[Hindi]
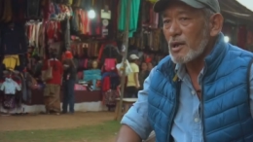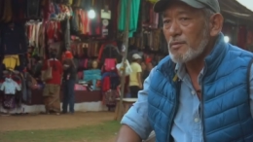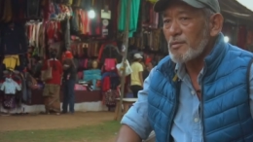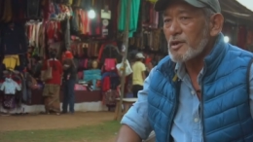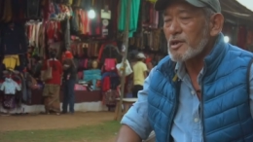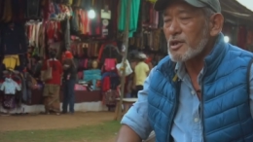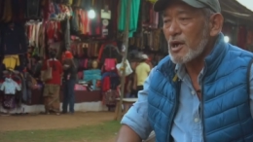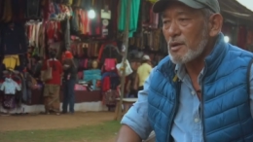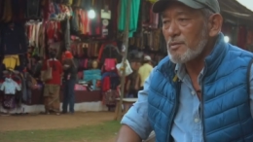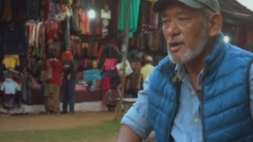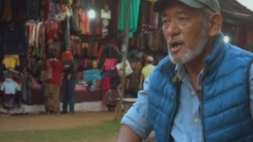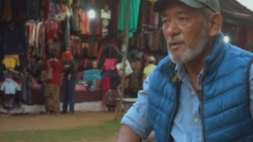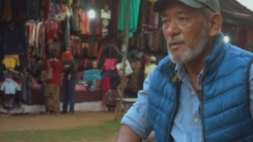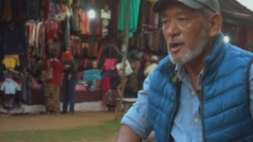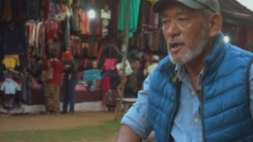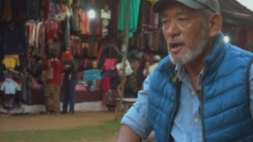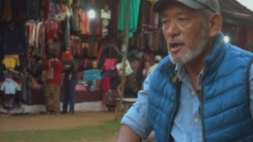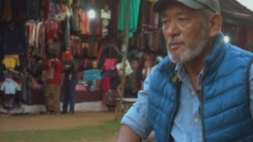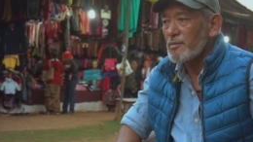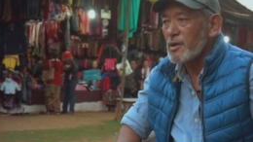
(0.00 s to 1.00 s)
भारत में जहाँ भी
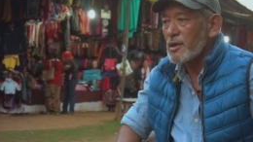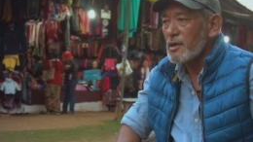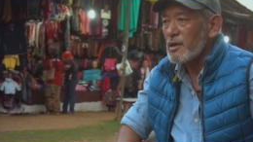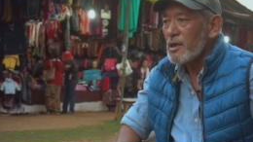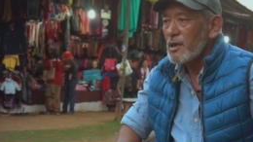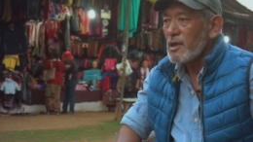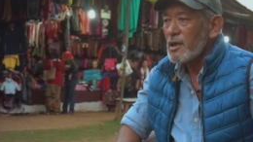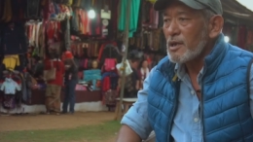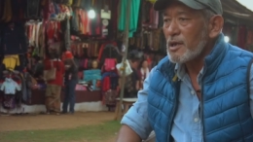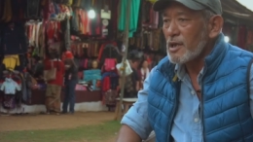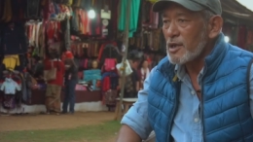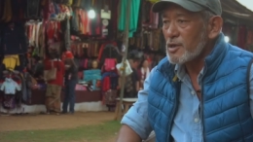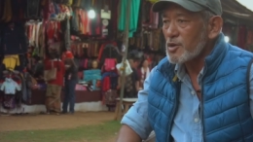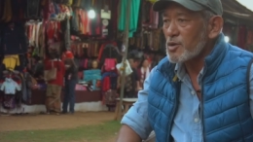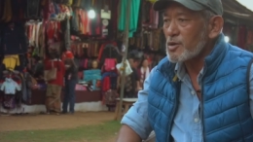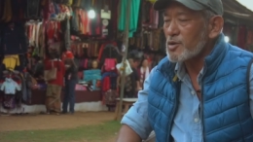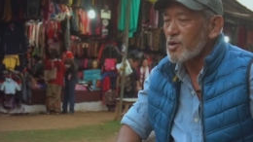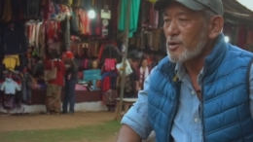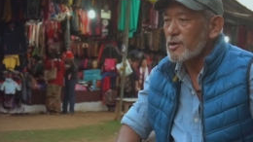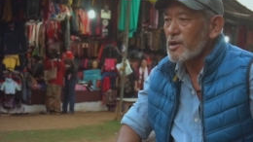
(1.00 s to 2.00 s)
हमारे आदमी ये
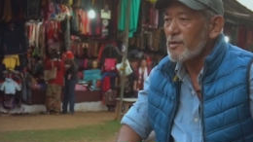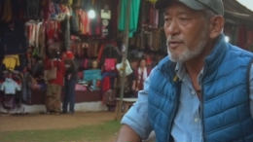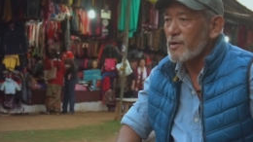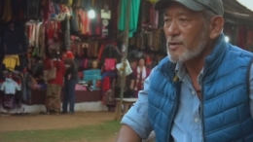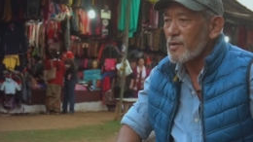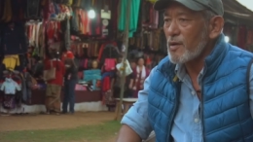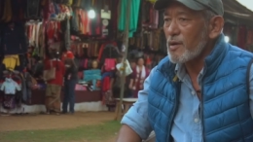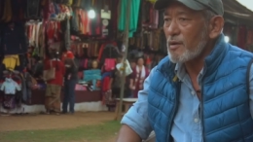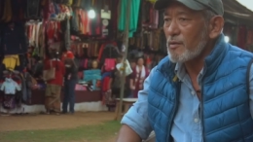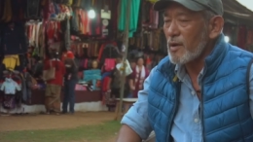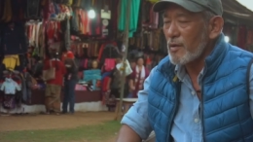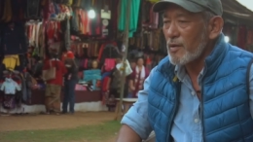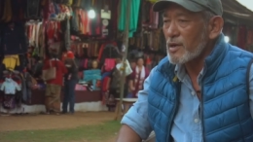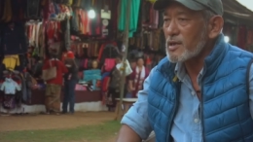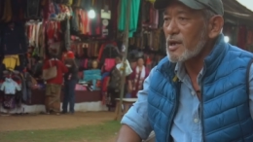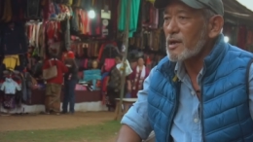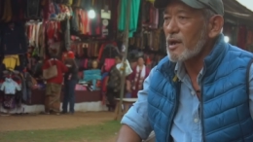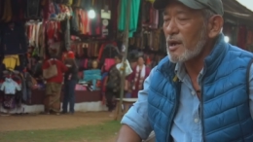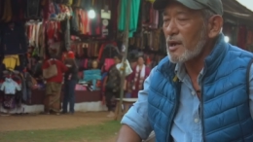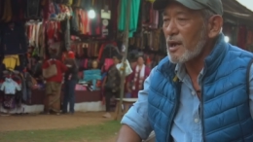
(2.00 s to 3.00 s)
जो स्वेटर
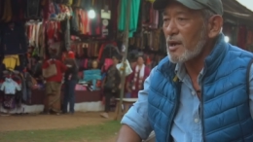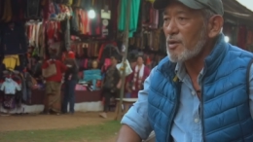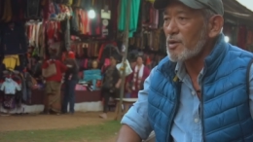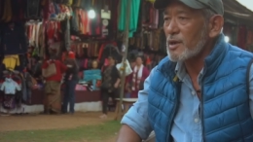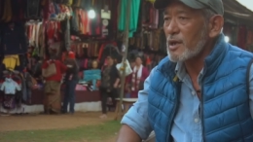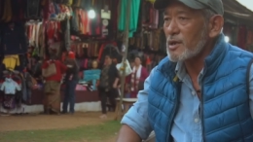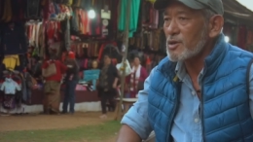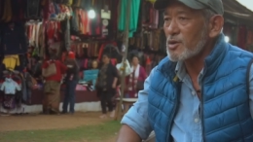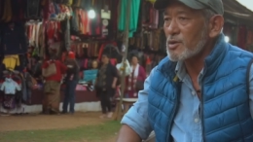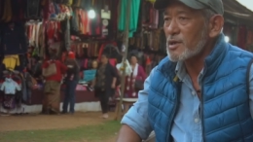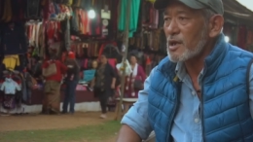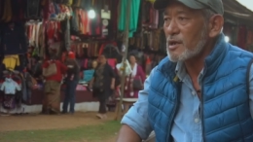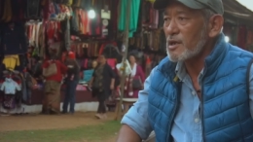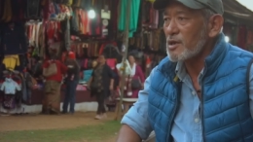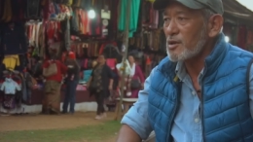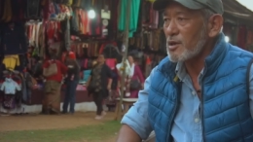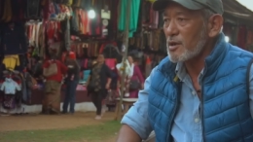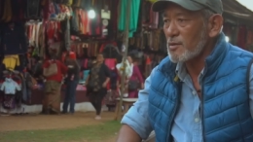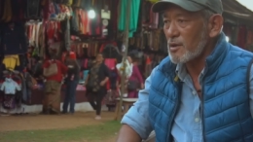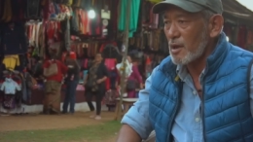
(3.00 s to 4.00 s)
व्यवसाय कर रहे होते हैं जो
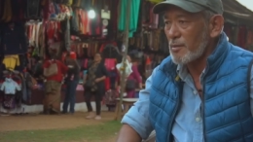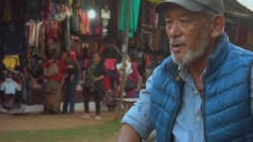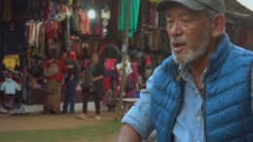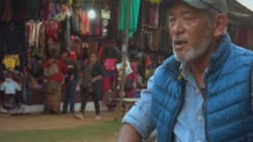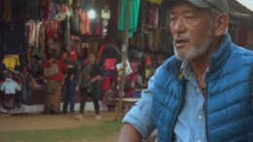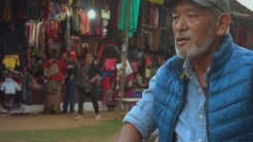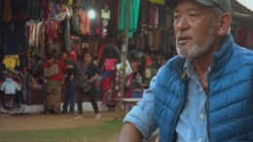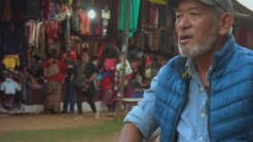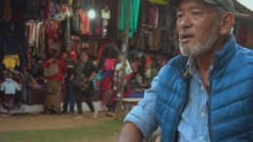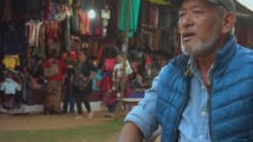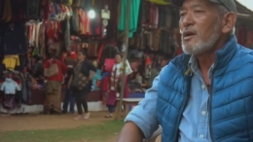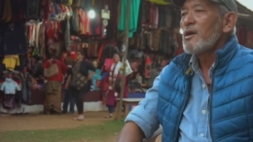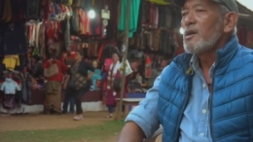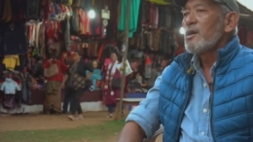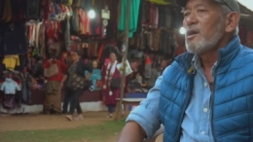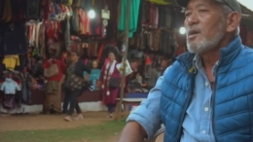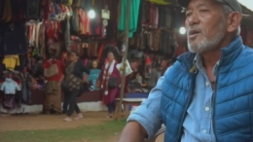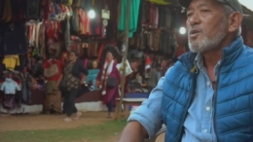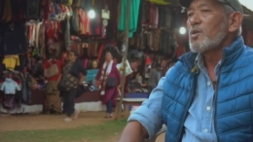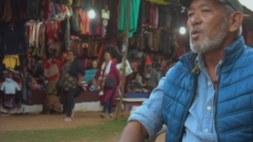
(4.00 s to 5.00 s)
सभी के दरमियान
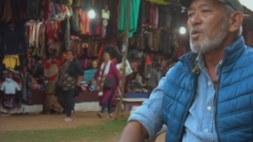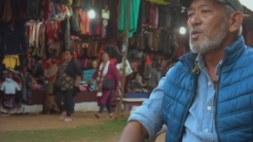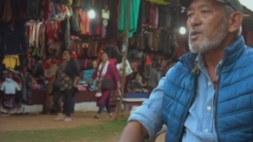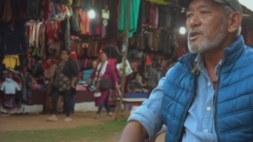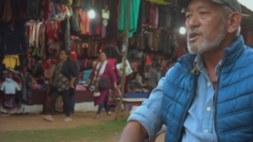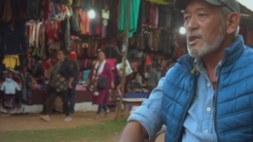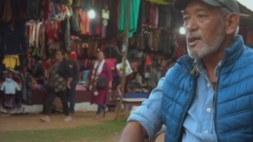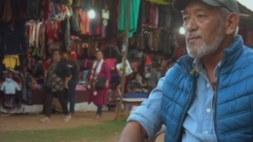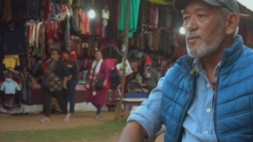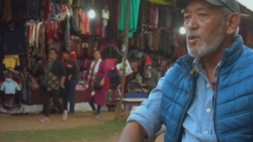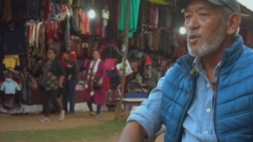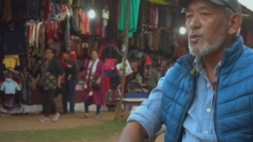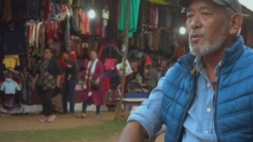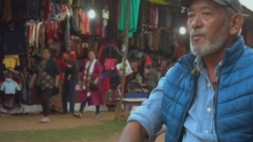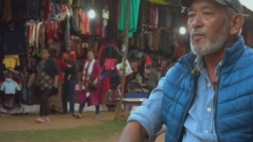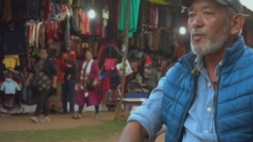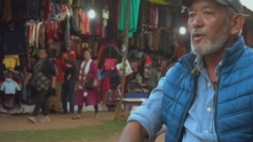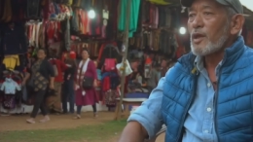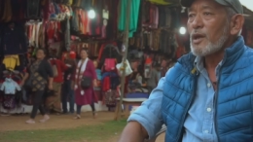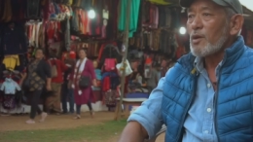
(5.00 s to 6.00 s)
तो उन सबको
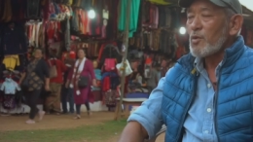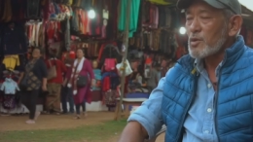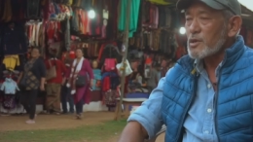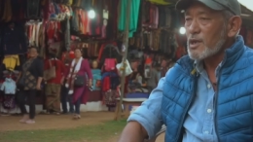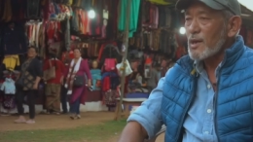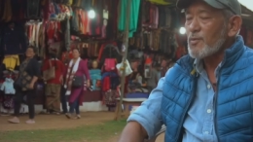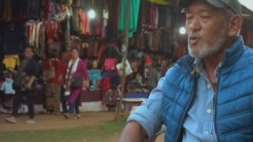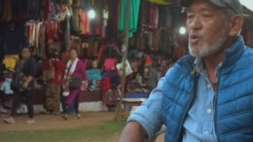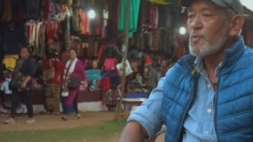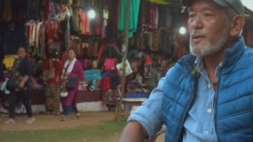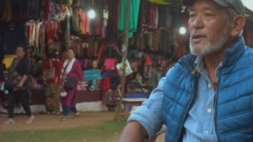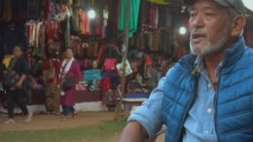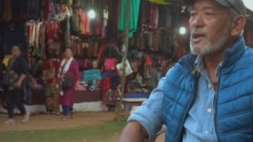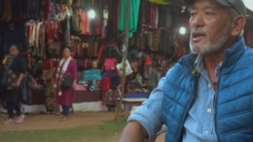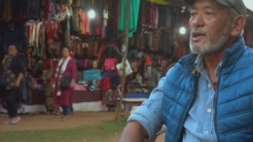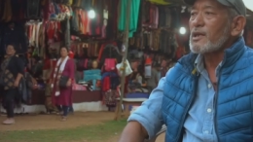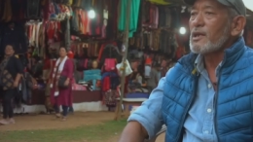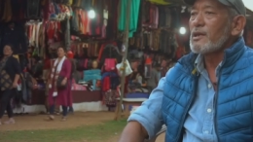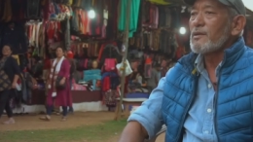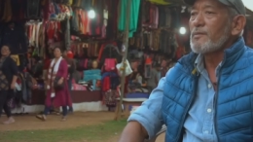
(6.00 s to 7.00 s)
उन सबको
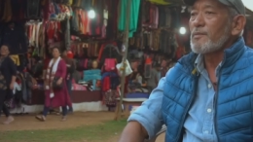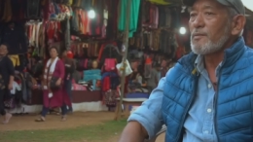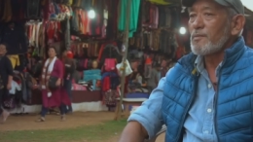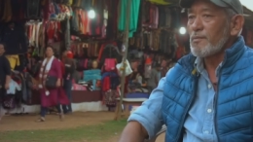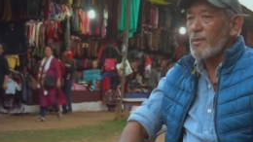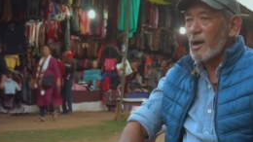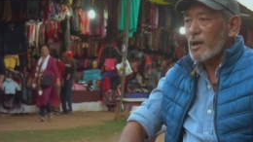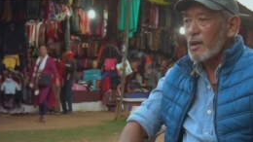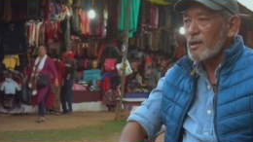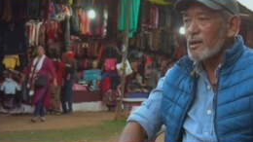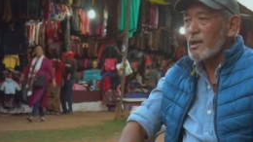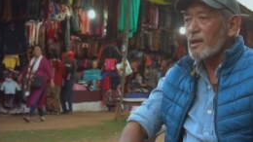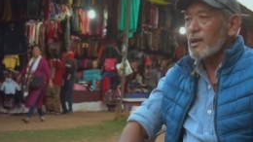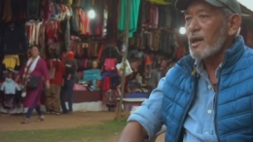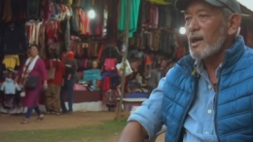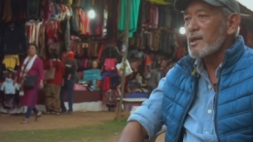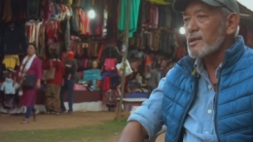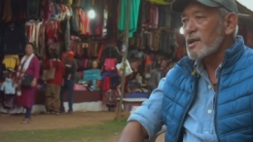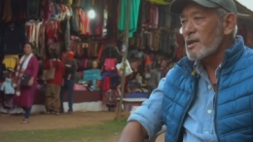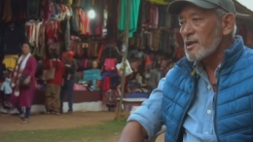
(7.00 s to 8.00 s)
पता है कि भारत
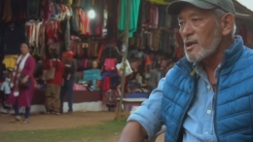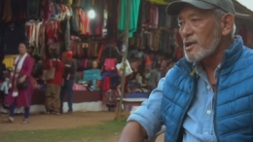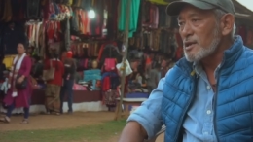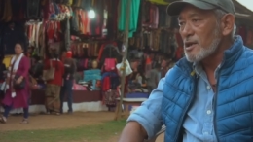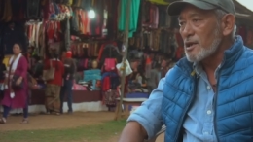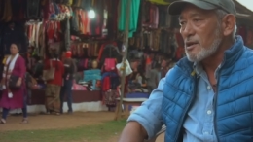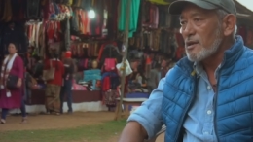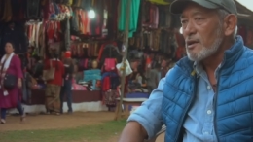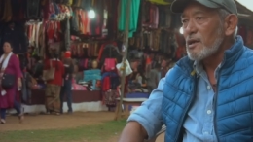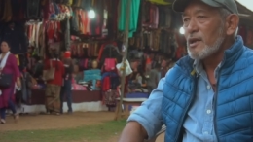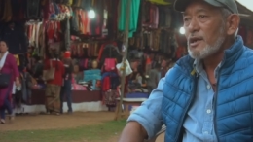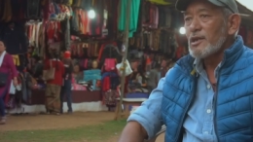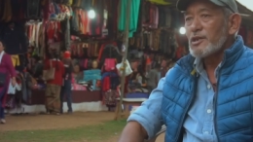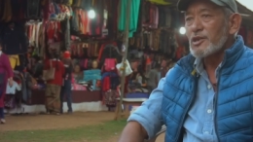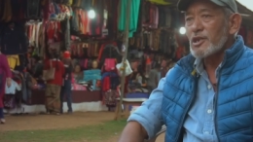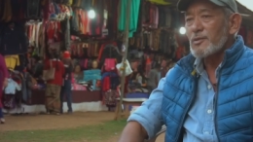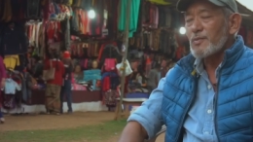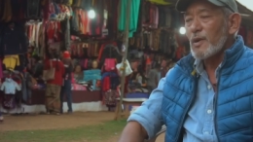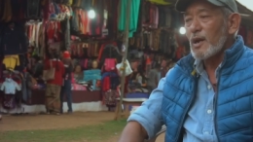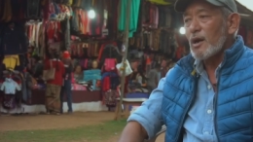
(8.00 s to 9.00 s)
एक ऐसा देश है
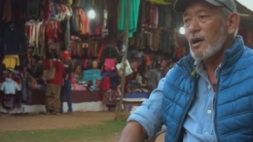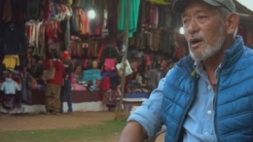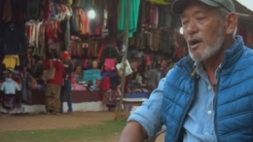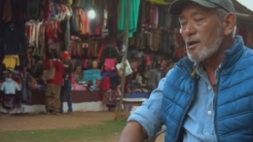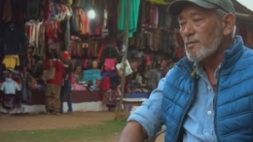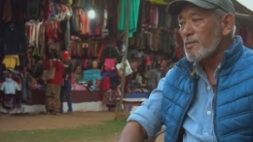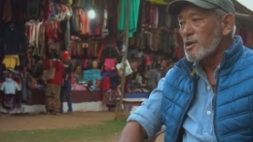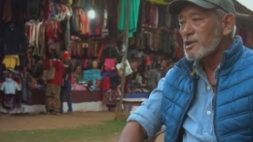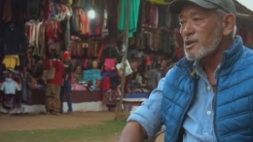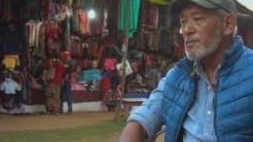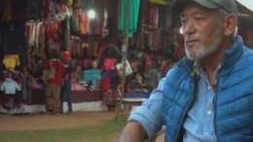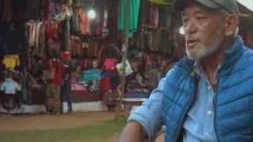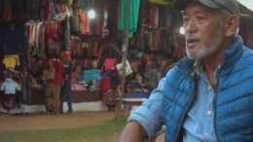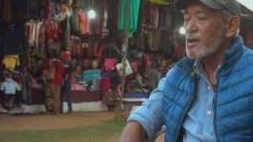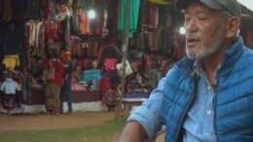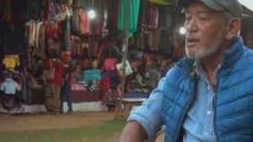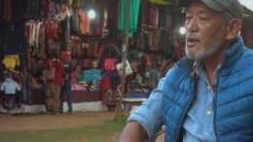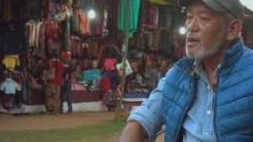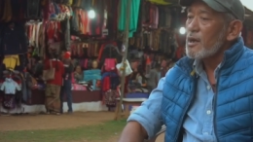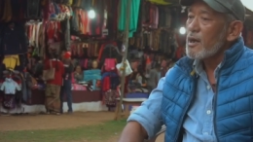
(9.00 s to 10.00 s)
जिसमें हर मज़हब
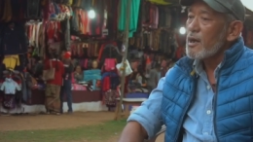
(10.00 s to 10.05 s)
के